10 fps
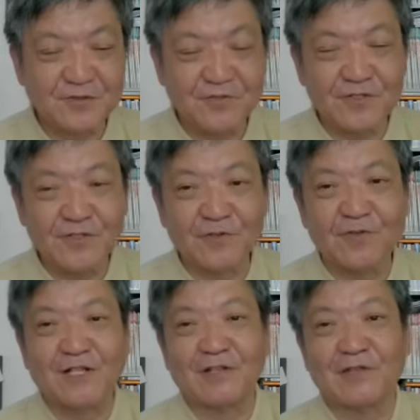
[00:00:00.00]
特に
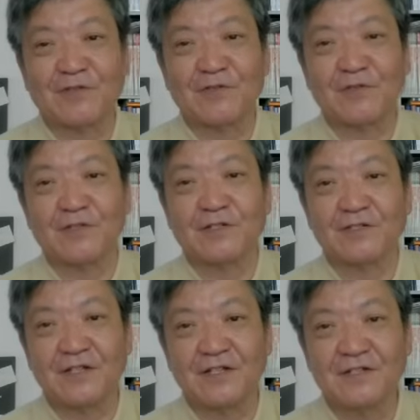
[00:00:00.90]
コロナの後がそうで
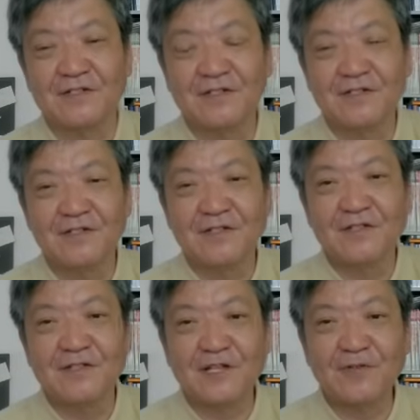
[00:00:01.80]
すね
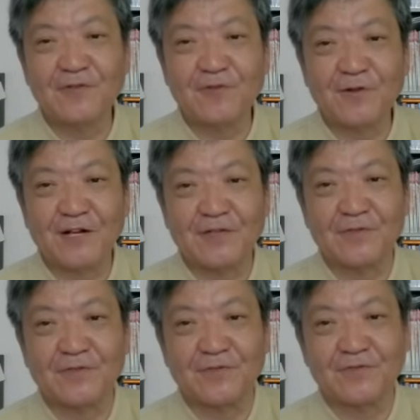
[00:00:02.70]
戦狼外
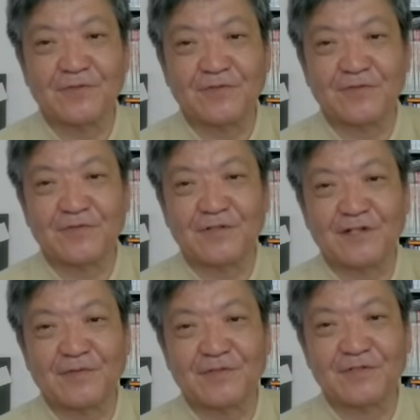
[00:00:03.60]
交というのを
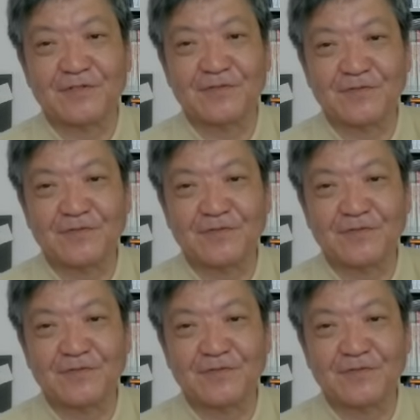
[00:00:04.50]
やってますけど